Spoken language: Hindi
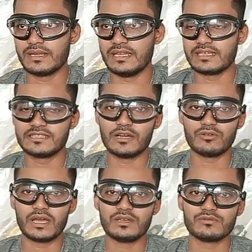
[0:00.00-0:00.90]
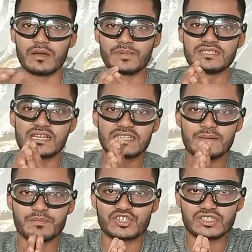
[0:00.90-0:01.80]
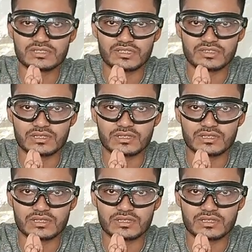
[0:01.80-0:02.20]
में लिंक दिया हुआ है वहाँ पर जाके आप परचेस कर